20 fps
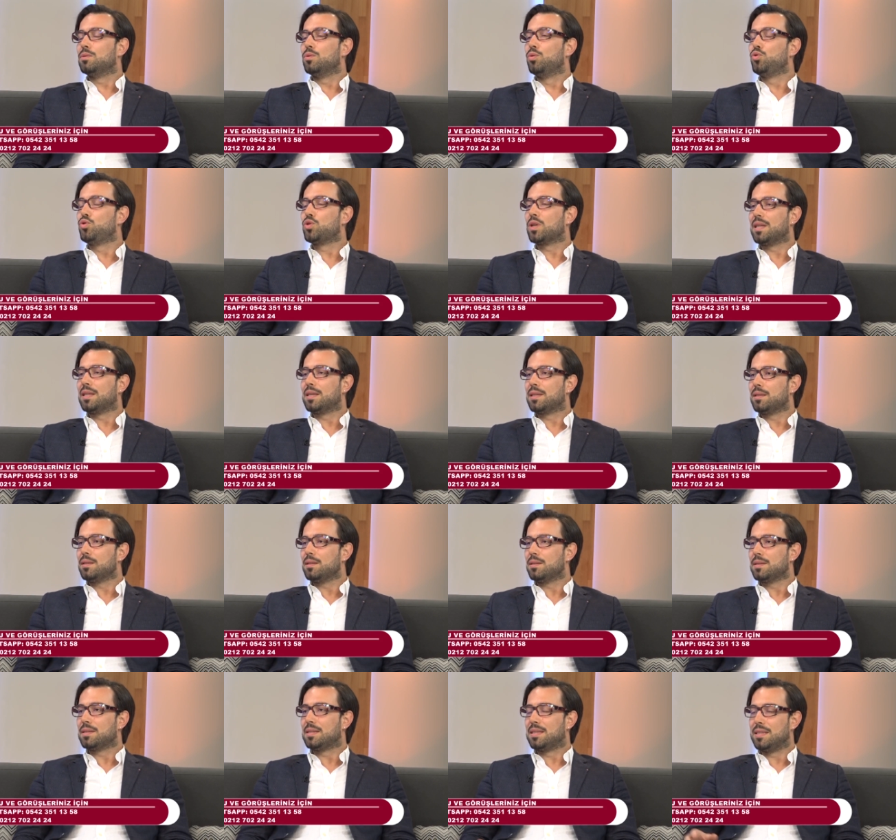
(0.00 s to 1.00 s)
hücrelerin,
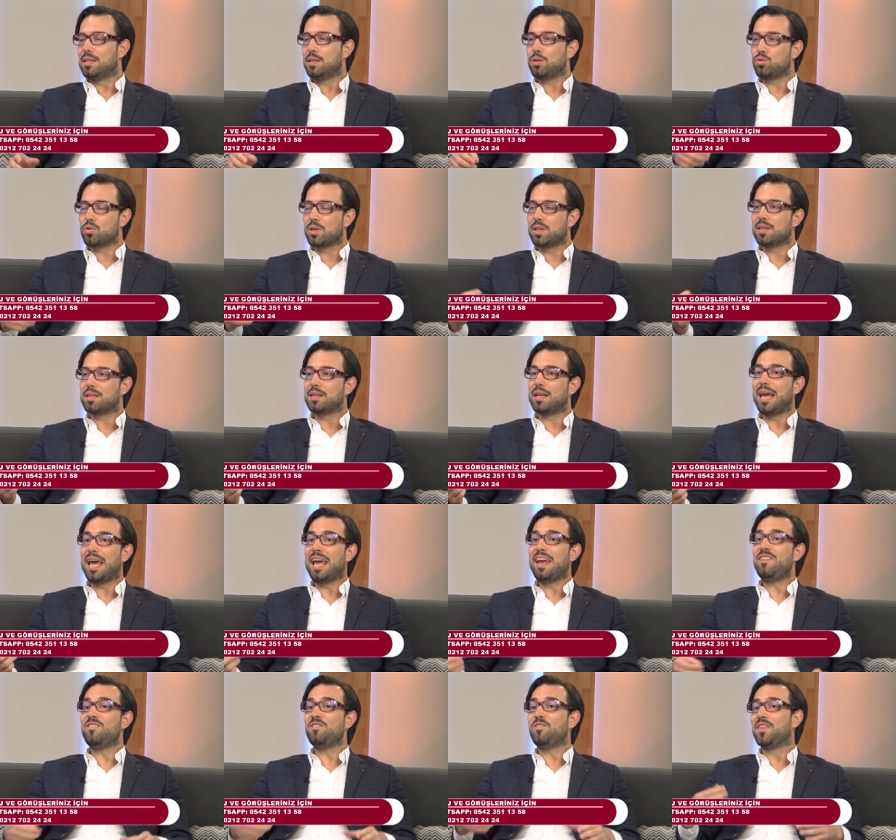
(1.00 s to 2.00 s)
sinir hücrelerinin
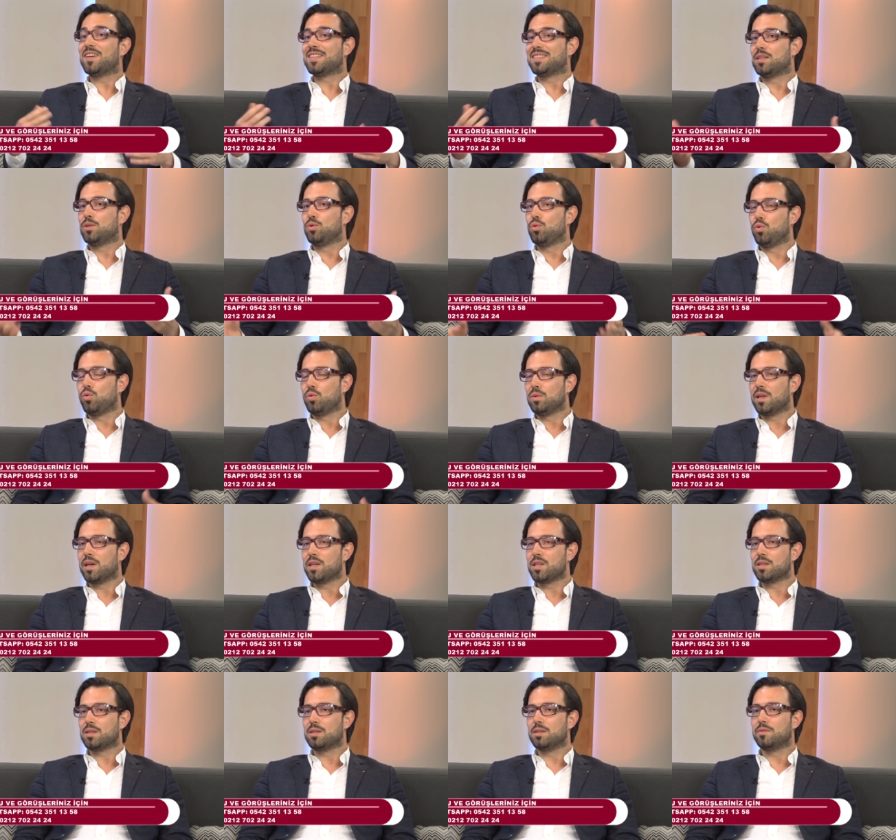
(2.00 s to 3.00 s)
en fazla
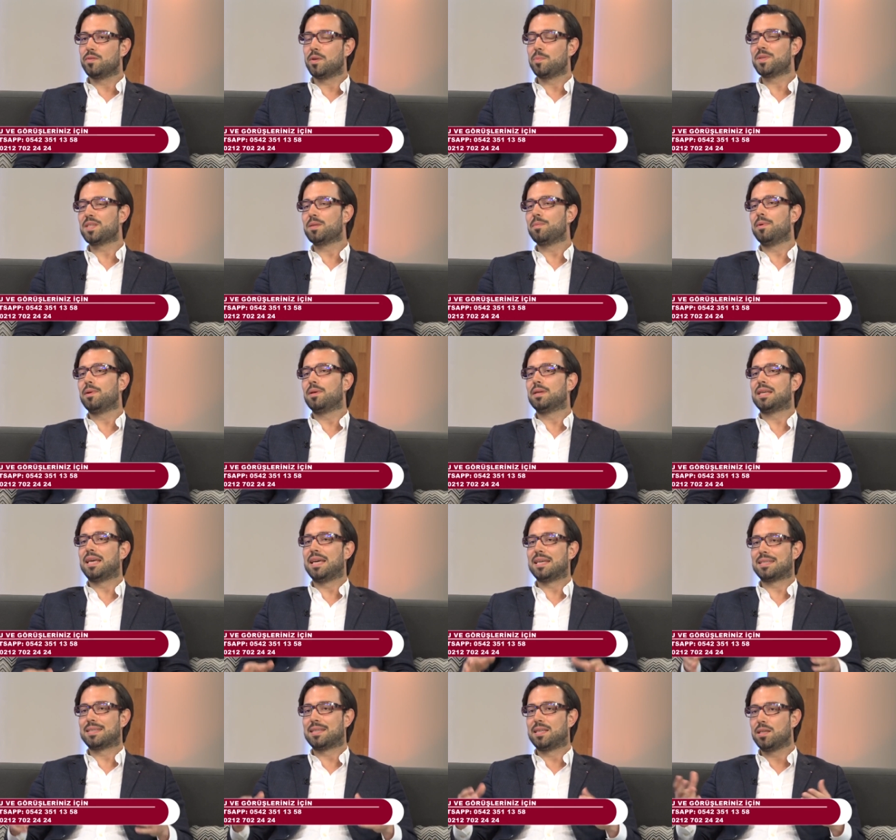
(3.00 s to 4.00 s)
yoğunlaştığı ve bizim
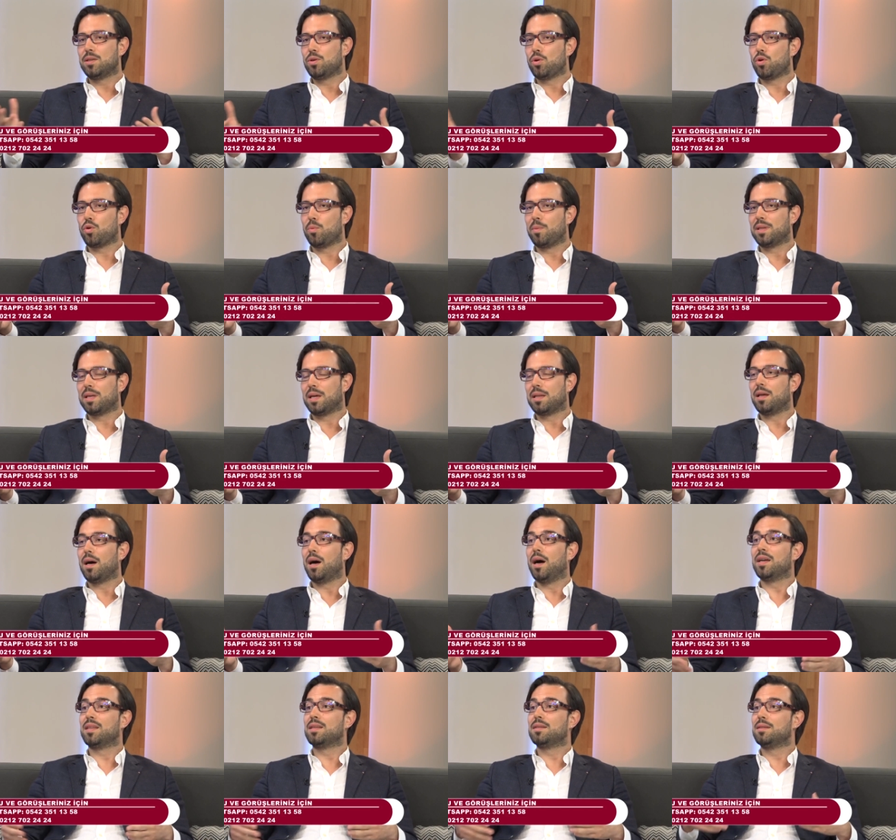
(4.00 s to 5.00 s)
keskin görmeden,
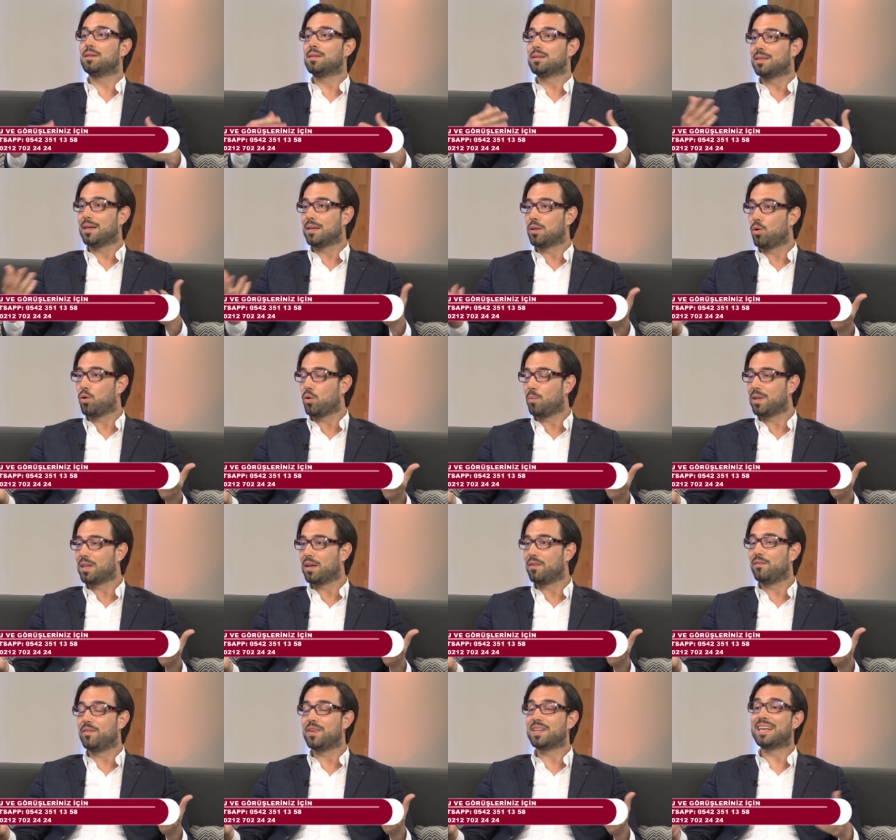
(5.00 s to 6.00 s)
aydınlıkta
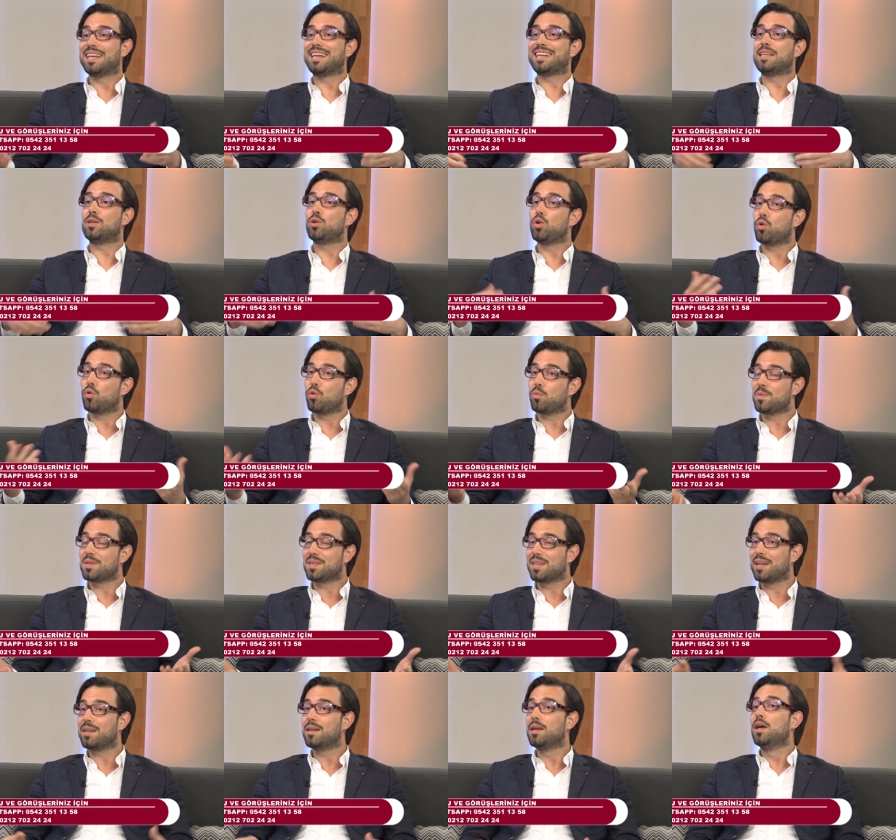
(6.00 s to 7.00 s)
görmeden ve renkli
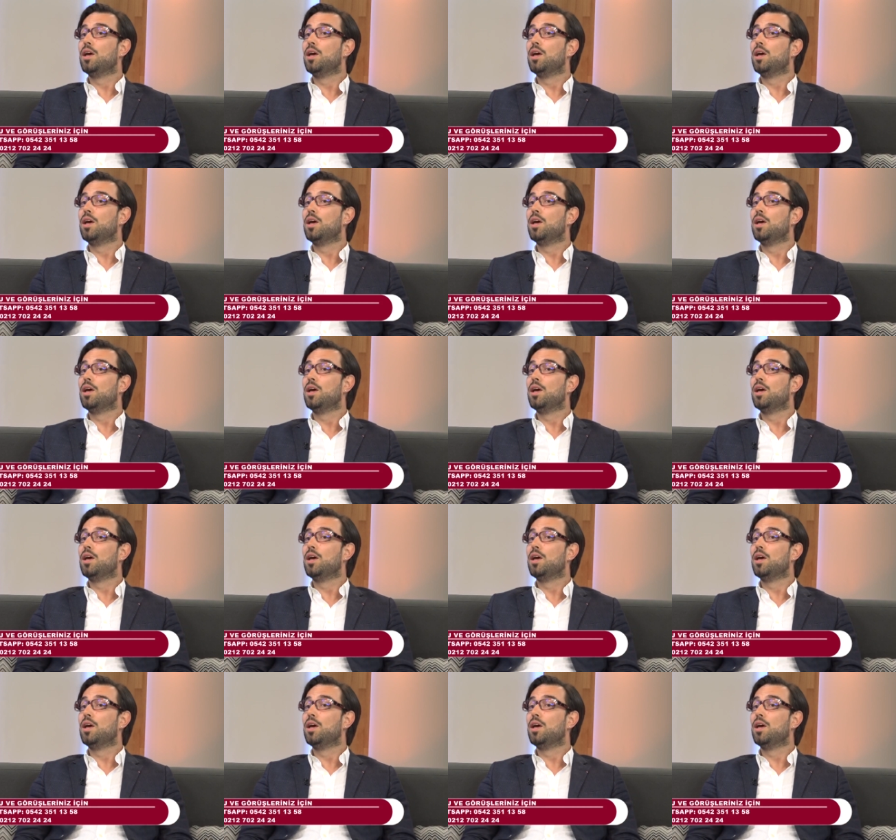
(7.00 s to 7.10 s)
görmemizden